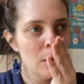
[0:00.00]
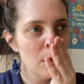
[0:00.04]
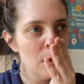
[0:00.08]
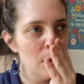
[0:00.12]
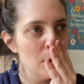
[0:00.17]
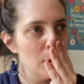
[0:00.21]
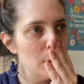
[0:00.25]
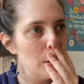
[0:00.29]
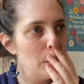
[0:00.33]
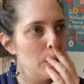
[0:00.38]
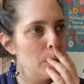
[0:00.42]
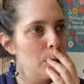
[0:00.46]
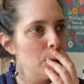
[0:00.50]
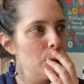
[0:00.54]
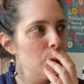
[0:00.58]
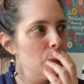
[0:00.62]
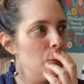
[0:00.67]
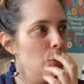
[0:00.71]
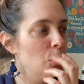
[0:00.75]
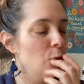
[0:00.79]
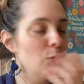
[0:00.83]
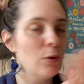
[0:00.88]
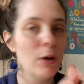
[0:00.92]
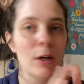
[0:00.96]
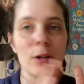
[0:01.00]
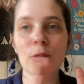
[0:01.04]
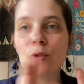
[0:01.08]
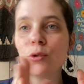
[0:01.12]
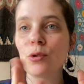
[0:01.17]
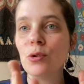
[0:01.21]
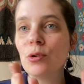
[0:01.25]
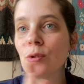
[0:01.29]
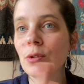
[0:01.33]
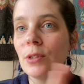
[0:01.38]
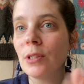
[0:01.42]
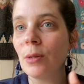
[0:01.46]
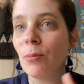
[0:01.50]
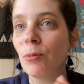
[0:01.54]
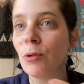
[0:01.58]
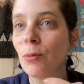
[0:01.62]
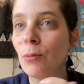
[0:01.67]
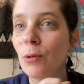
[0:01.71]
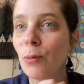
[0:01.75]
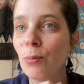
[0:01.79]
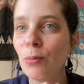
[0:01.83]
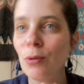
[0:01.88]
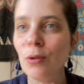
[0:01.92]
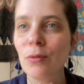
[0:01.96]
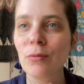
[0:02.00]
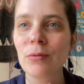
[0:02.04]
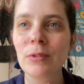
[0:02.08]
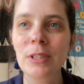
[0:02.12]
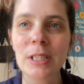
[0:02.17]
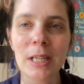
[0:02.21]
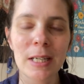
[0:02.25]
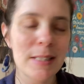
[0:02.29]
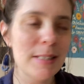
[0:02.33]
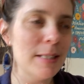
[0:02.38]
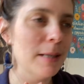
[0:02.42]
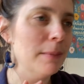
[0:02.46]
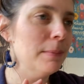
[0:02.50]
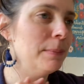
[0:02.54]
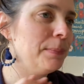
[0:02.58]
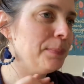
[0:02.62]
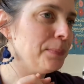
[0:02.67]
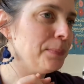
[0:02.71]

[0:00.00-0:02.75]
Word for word: Euh, donc voilà, juste simplement pour vous dire ça.